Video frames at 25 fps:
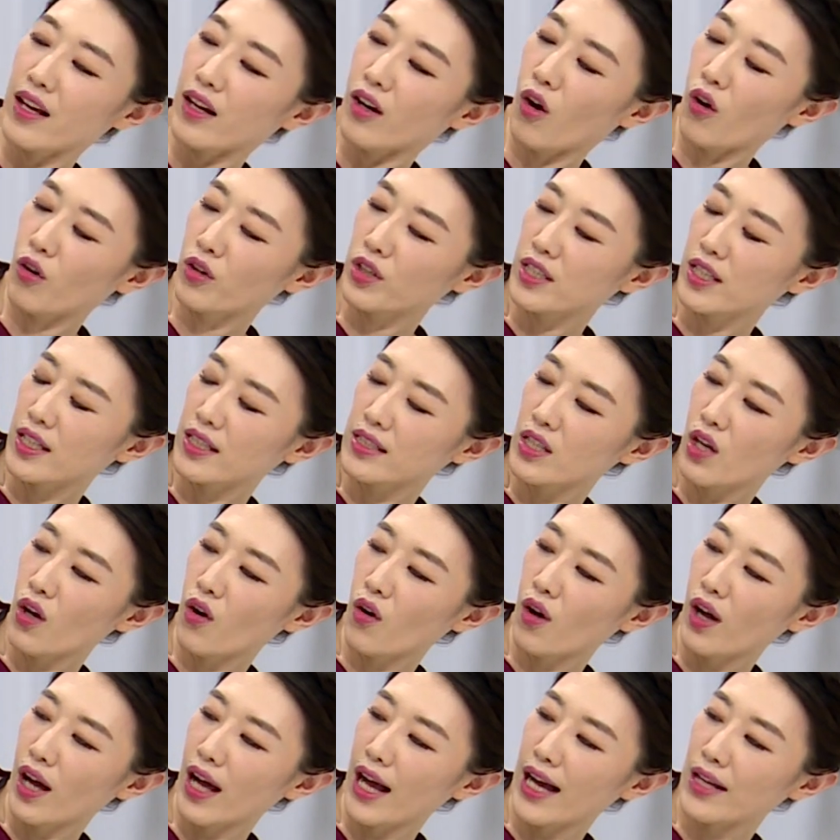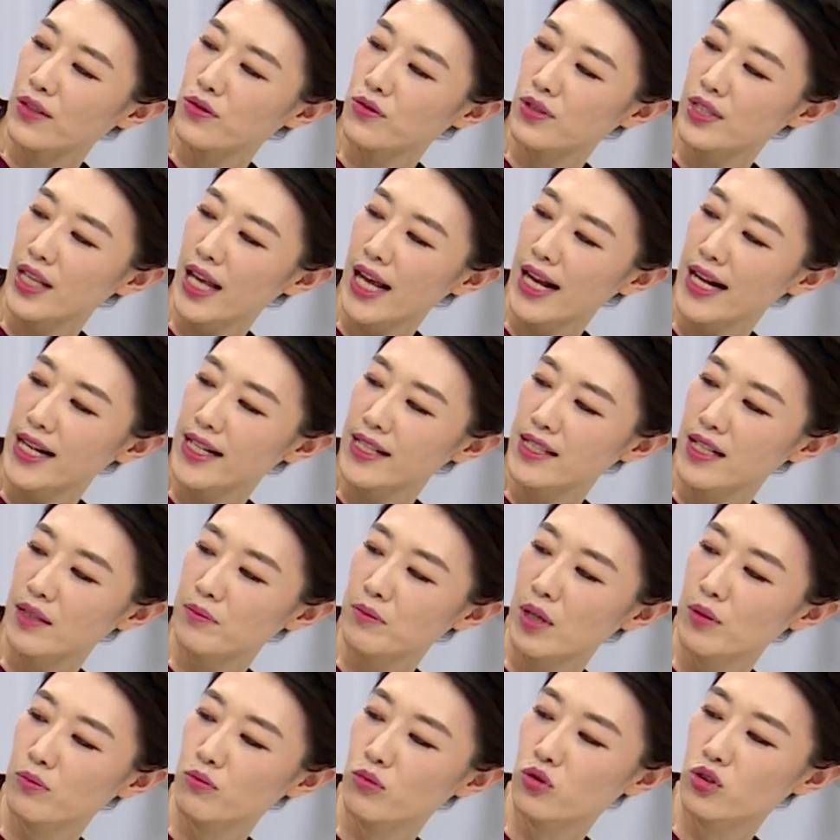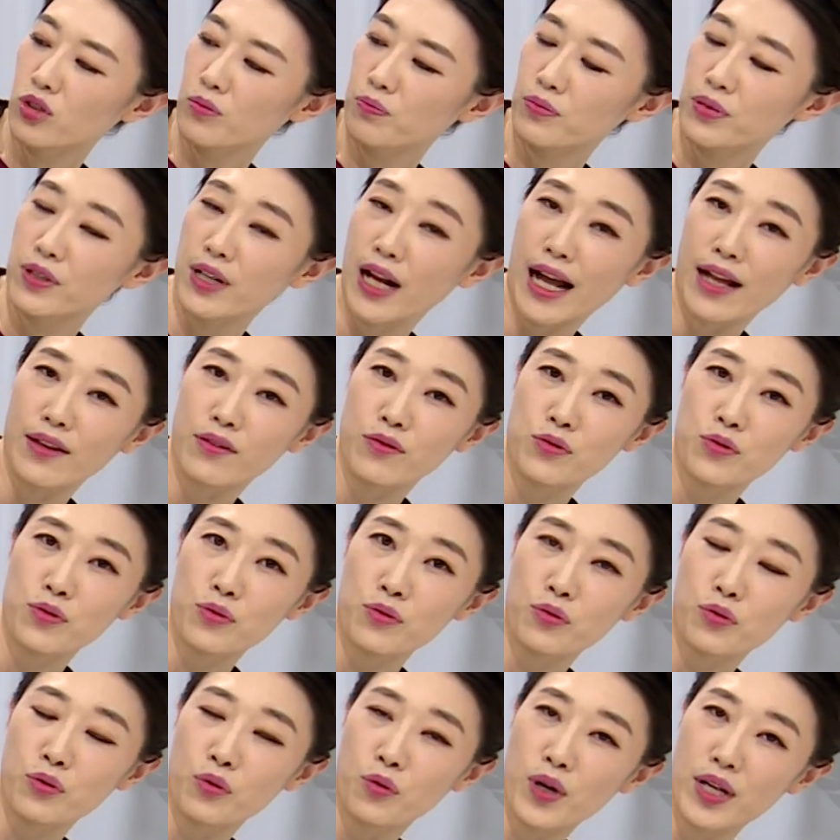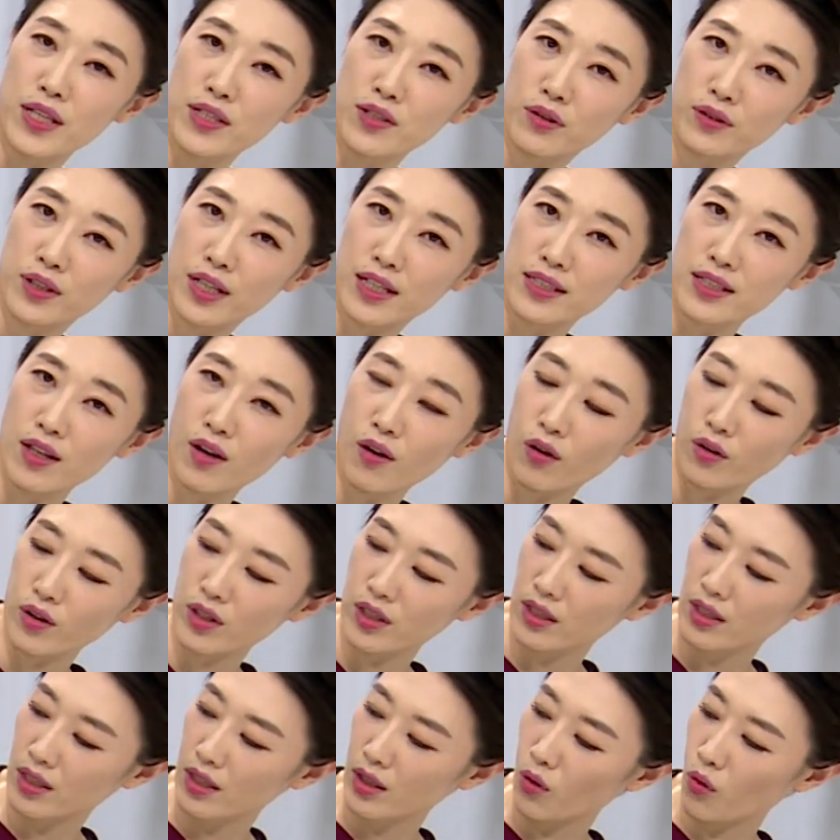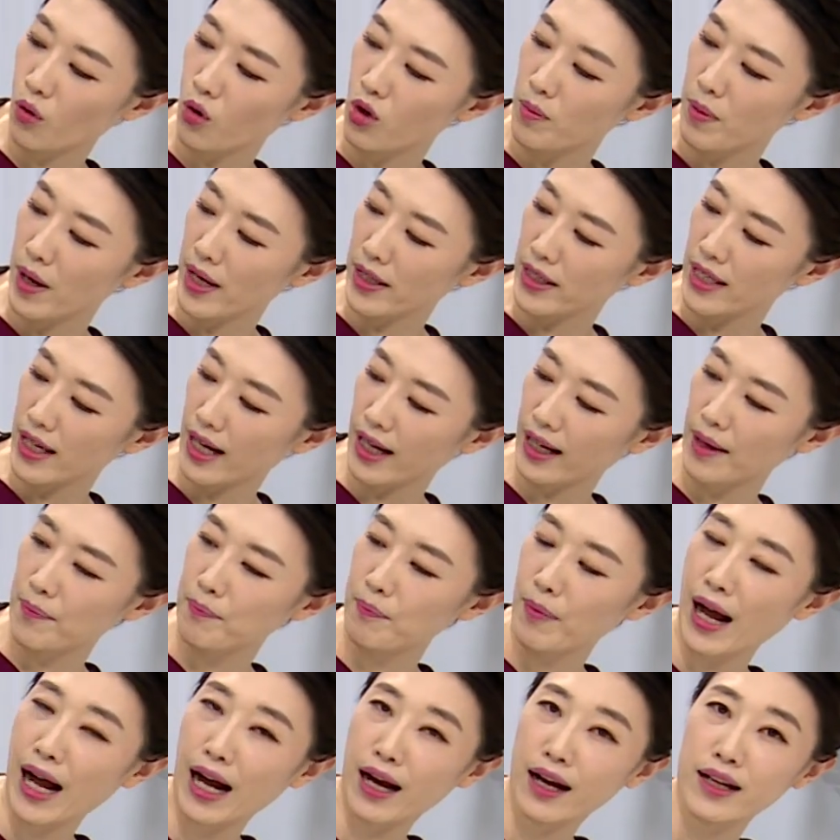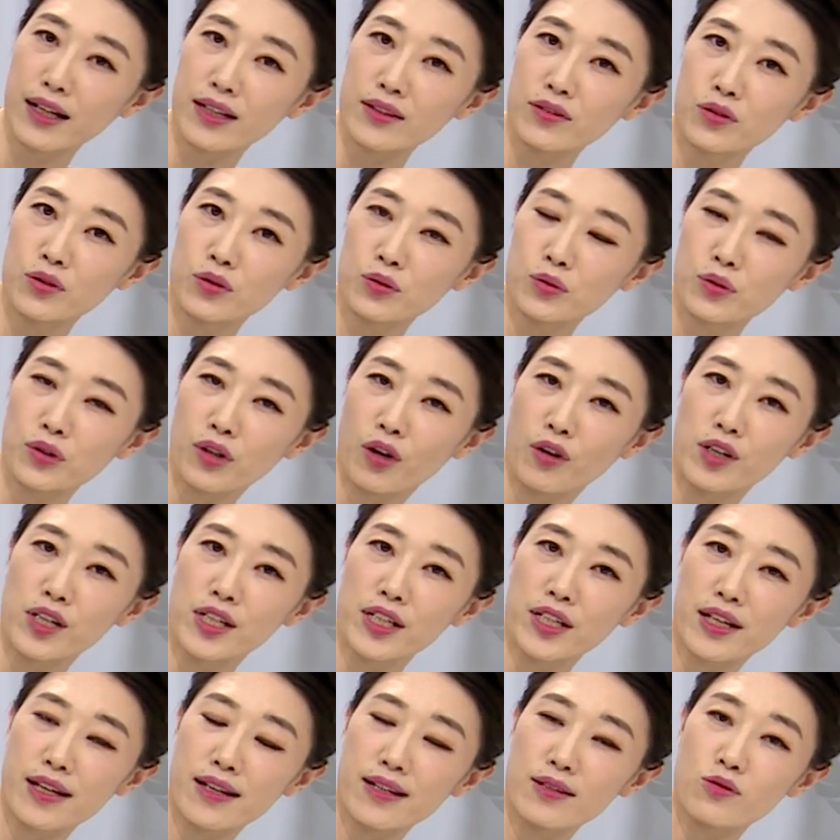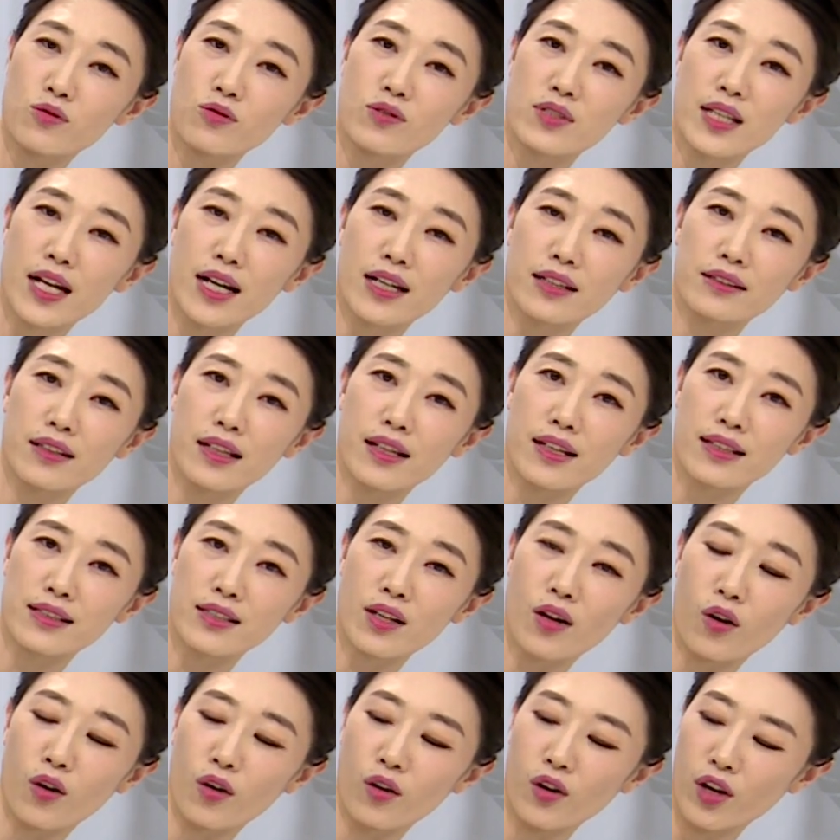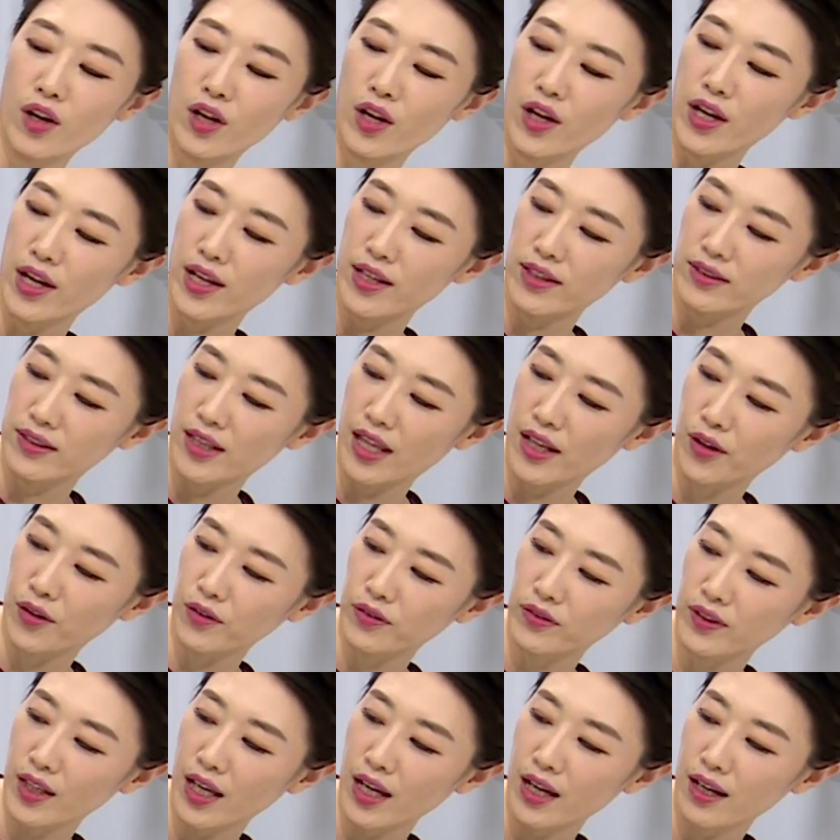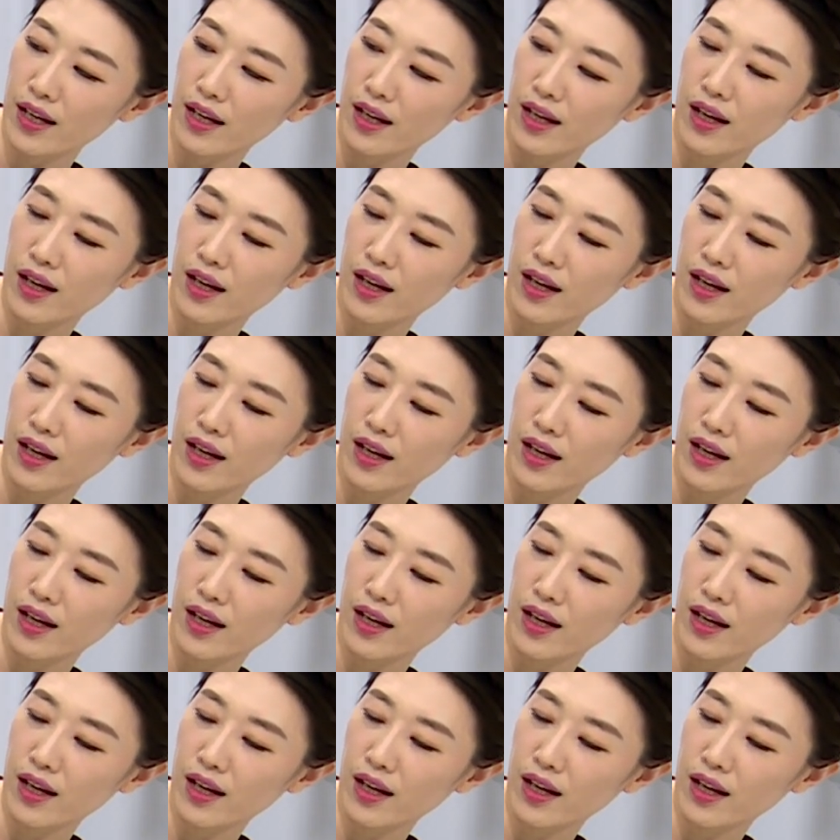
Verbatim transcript: 거기에서 아주 살짝만 무릎을 안쪽으로 회전해서 이 골반이 약간 바깥으로 열리게 해준 상태에서 내렸다